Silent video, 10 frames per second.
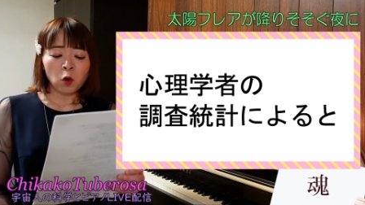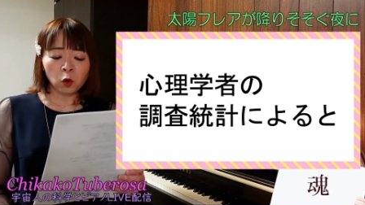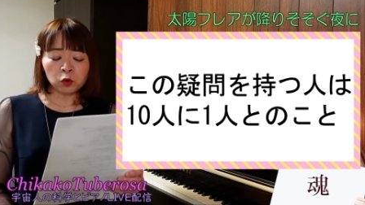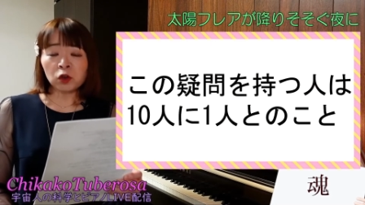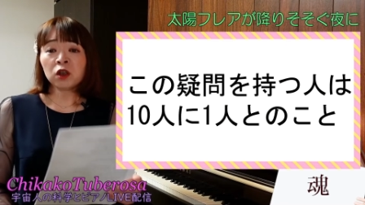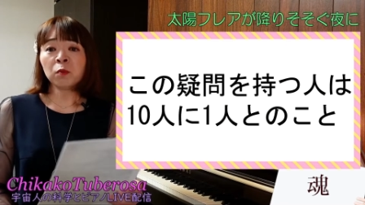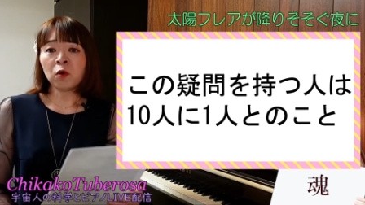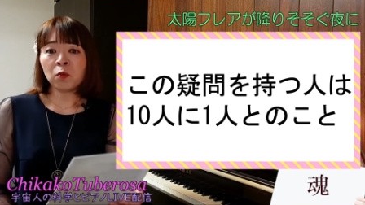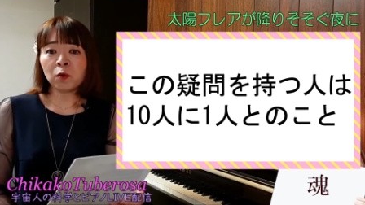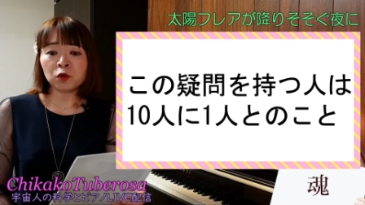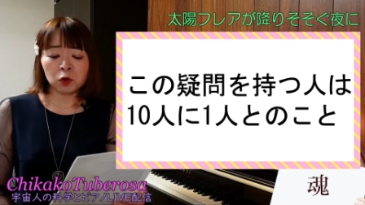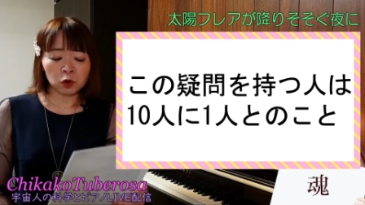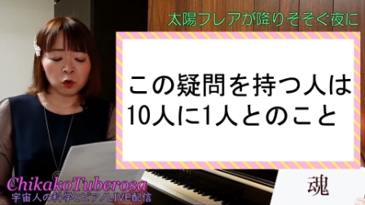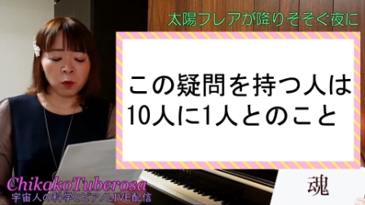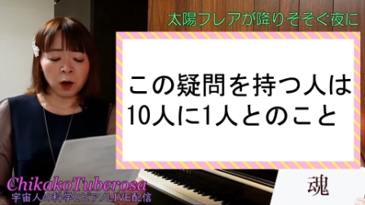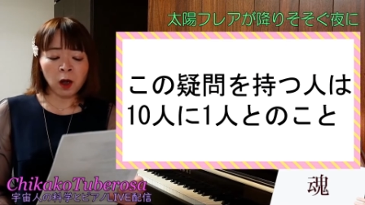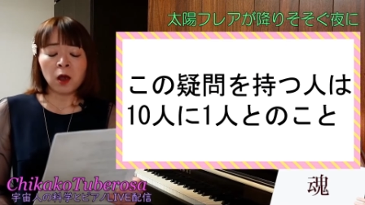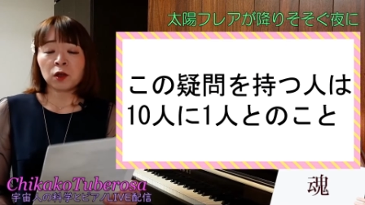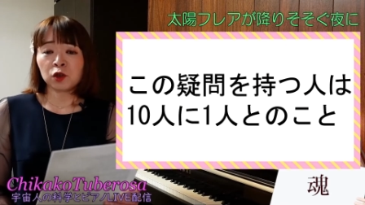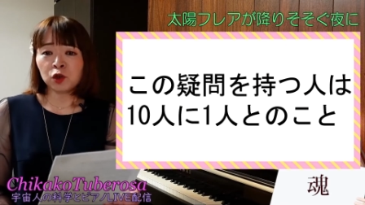この疑問を持つ人は
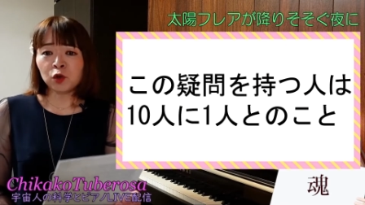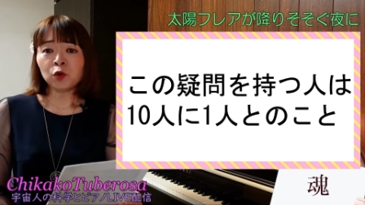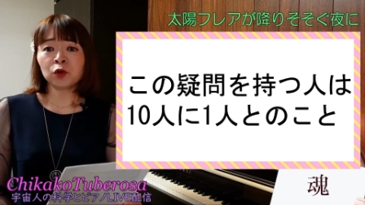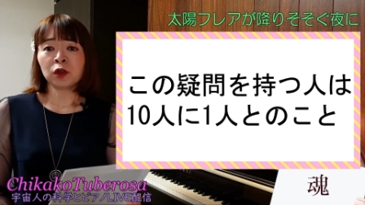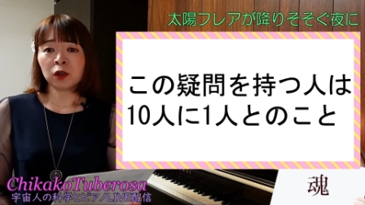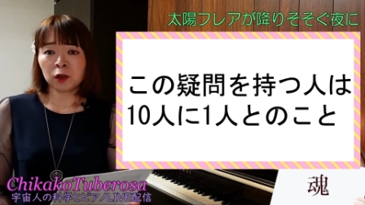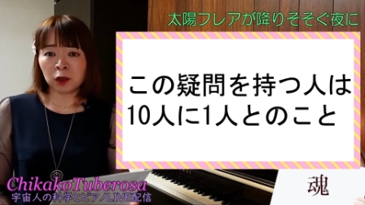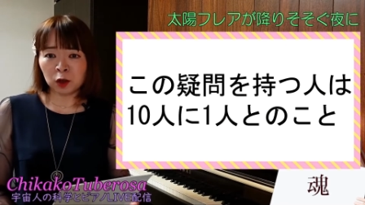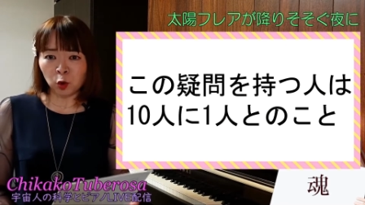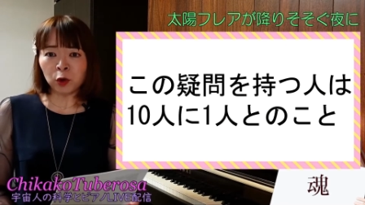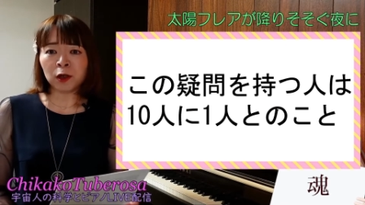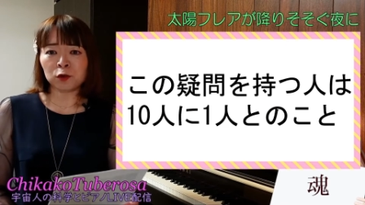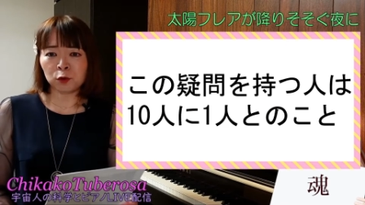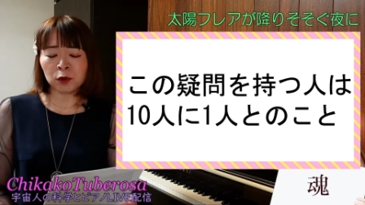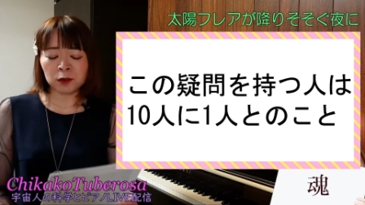10人に1人だそう